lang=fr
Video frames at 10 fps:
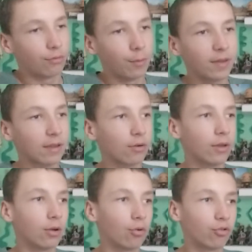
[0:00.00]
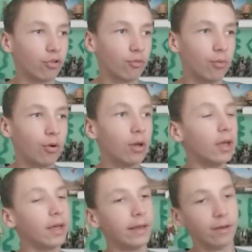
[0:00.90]
faut pas s'attendre à un gros changement.
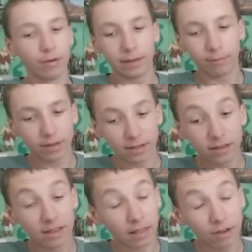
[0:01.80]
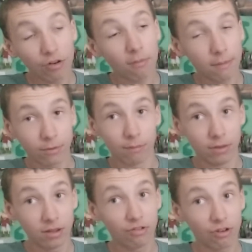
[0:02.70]
Et euh, il y, a des gens, même comme
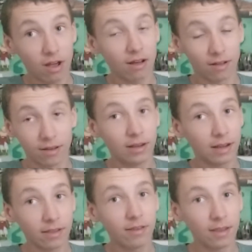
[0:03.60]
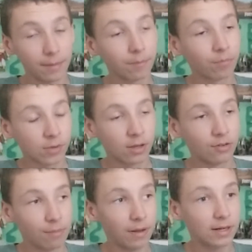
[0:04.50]
Ninja, il l'a dit, je
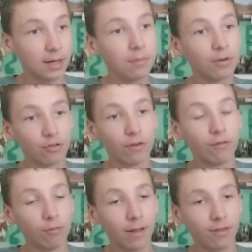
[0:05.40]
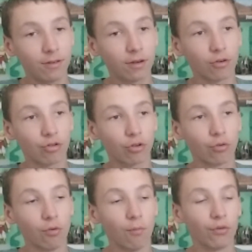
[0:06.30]
sais pas le clip, je vais vous le mettre si, quand je le
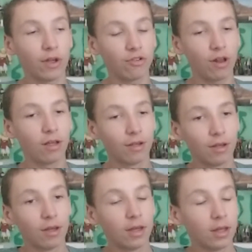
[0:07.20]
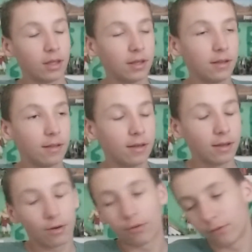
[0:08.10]
retrouve au montage là.
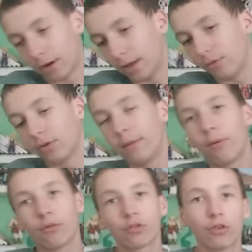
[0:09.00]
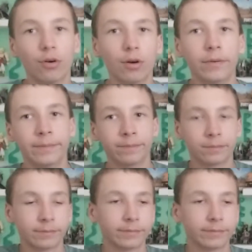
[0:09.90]
Il, voilà, donc il pense que euh,